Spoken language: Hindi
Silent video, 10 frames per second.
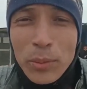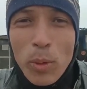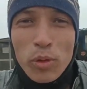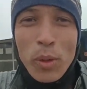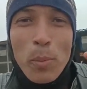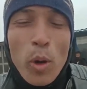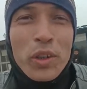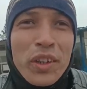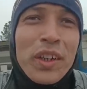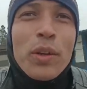मौसम बहुत
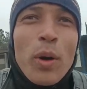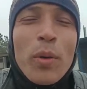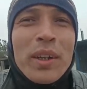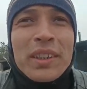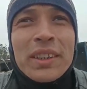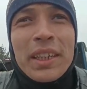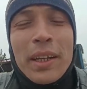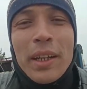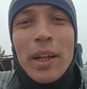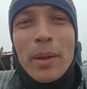ठंडा हुआ हुआ है ठीक है
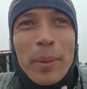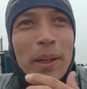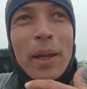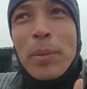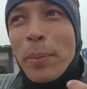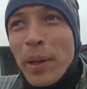बाकी आपके भाई ने